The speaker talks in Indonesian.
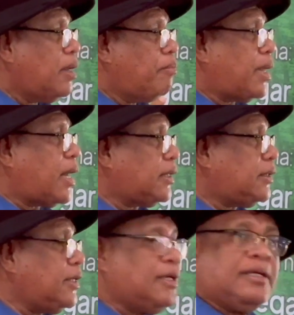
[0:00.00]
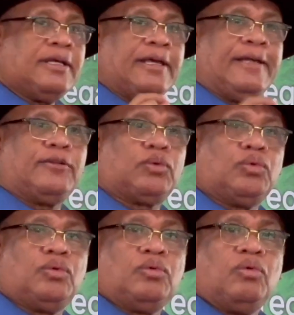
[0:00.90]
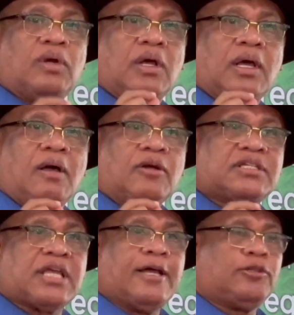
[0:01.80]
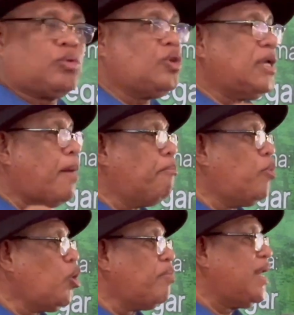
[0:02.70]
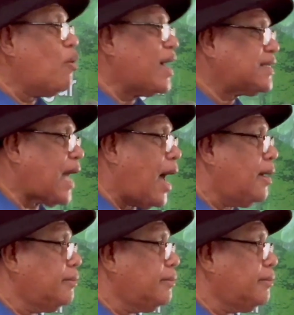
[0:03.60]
berarti itu saitun yang belum dewasa.